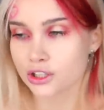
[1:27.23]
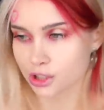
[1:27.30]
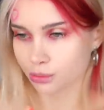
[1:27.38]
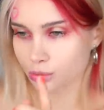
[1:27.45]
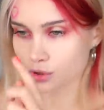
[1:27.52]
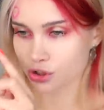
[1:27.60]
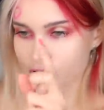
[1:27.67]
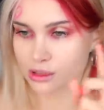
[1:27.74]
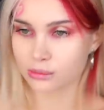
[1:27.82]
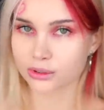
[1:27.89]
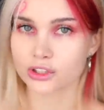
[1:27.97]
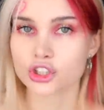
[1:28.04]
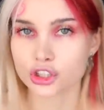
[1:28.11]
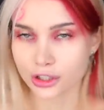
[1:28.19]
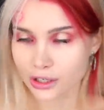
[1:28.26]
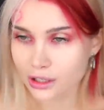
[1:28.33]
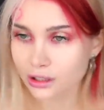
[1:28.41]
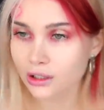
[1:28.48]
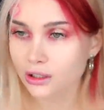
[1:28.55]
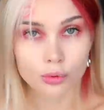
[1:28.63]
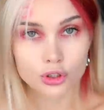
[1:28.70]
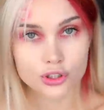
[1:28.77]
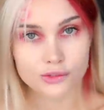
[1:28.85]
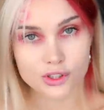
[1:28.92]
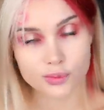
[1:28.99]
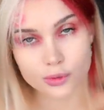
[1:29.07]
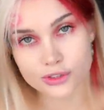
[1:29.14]
чем тот же самый доширак, вы
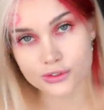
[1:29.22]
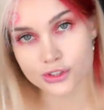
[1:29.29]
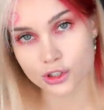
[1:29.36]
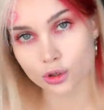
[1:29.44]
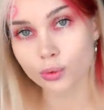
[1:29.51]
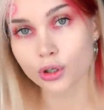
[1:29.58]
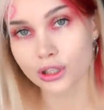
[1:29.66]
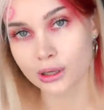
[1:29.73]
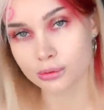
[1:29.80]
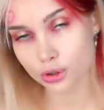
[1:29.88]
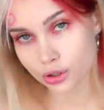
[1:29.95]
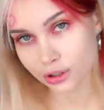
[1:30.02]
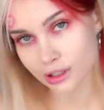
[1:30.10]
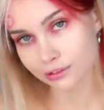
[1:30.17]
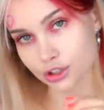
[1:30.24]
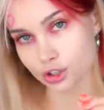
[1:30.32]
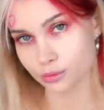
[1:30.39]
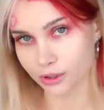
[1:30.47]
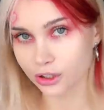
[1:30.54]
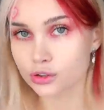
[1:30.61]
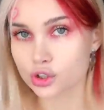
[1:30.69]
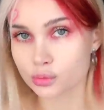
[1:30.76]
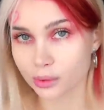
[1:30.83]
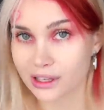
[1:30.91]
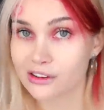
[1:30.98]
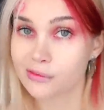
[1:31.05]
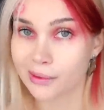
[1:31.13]
можете воспользоваться любой лапшой, главное, чтобы она тоже
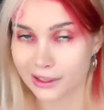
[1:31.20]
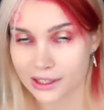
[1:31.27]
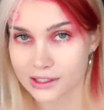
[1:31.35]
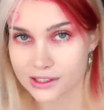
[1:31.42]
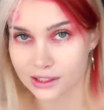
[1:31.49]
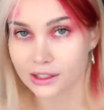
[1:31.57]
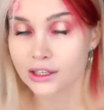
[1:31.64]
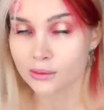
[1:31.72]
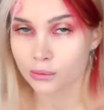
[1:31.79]
была в пакете.